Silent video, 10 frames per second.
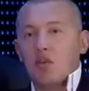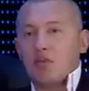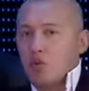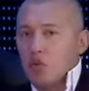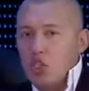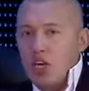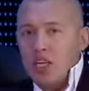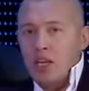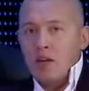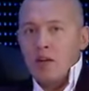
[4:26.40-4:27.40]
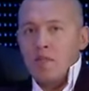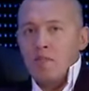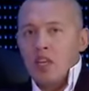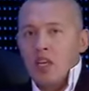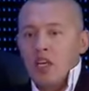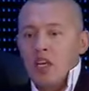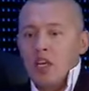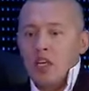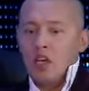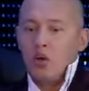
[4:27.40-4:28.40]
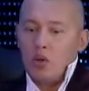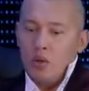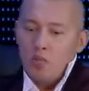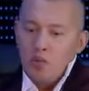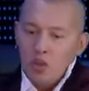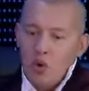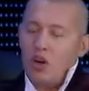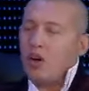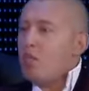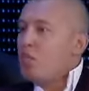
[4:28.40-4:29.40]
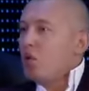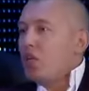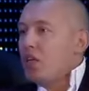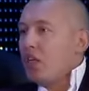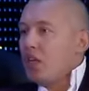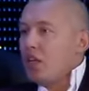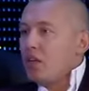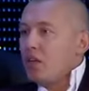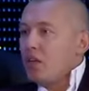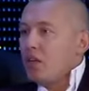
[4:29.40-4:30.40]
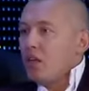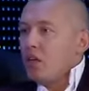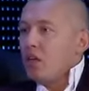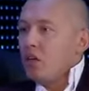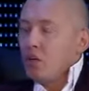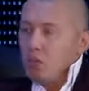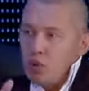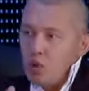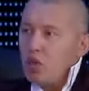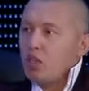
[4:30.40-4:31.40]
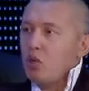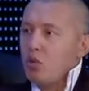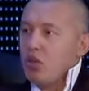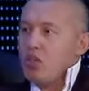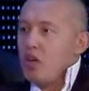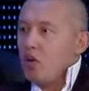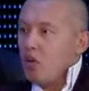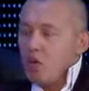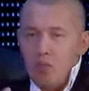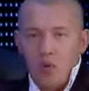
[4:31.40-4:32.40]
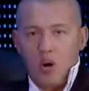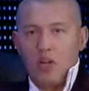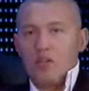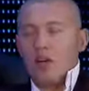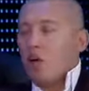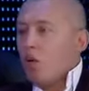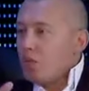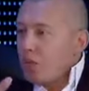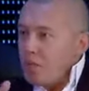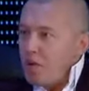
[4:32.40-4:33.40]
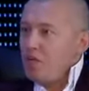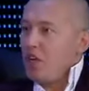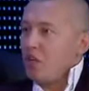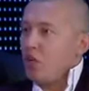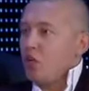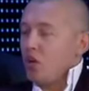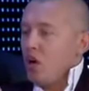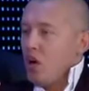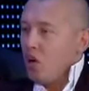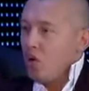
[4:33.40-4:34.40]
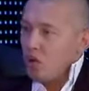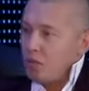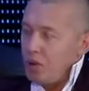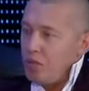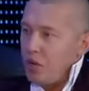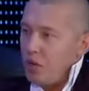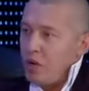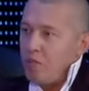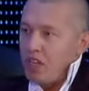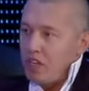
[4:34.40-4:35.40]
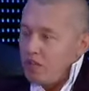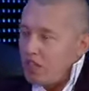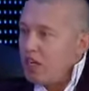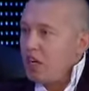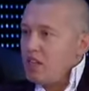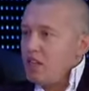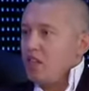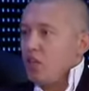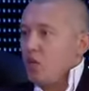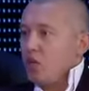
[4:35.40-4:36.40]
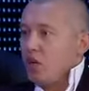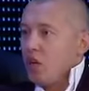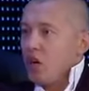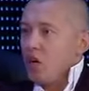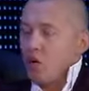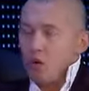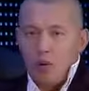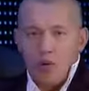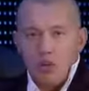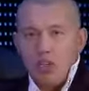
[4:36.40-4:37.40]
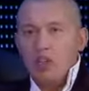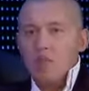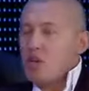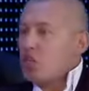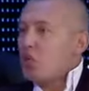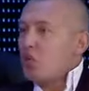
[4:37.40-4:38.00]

он в служении, и он много работы делает – он много трудится, он молится, он проповедует, он, к примеру, евангелизирует, он проводит домашнюю